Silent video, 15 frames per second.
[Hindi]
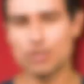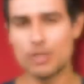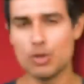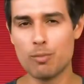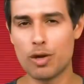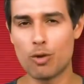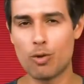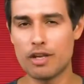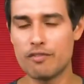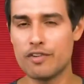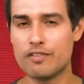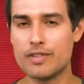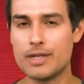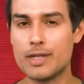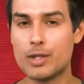उनकी उम्र होगी
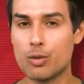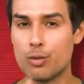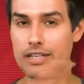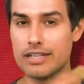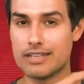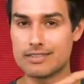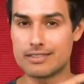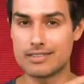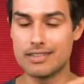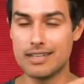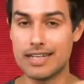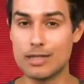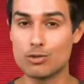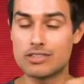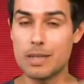52 इयर्स
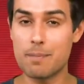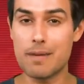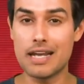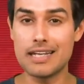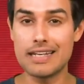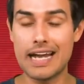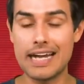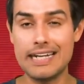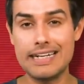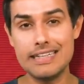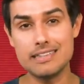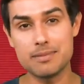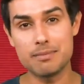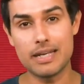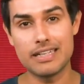लेकिन उससे पहले
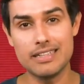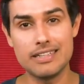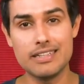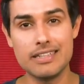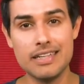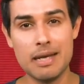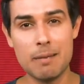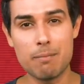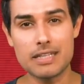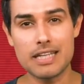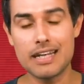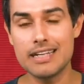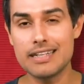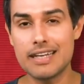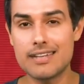90s में ही
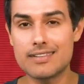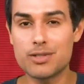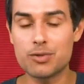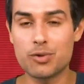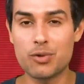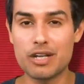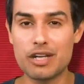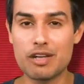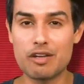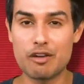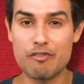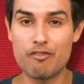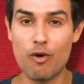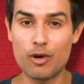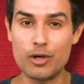पता नहीं कैसे उन्होंने
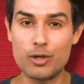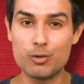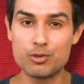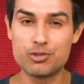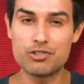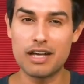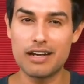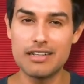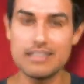फॉरेन टूर्स कर